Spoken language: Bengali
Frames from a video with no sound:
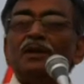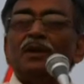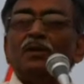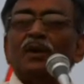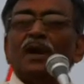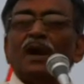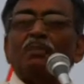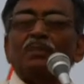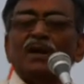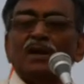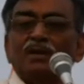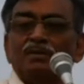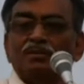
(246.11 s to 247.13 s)
কি করে
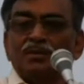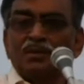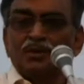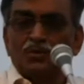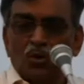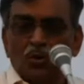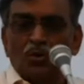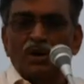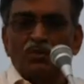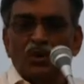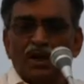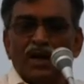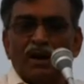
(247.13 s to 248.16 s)
আপনি জোর করে
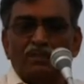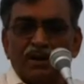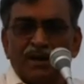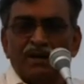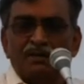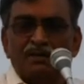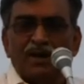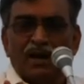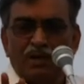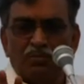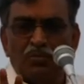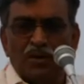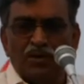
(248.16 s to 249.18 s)
বললে আপনি
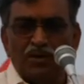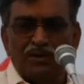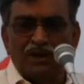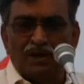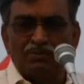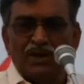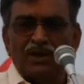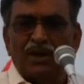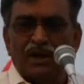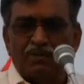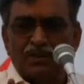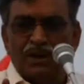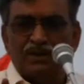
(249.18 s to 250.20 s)
খারাপ মনে হচ্ছে আপনার
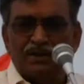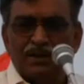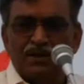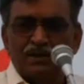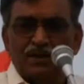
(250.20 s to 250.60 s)
খারাপ লাগছে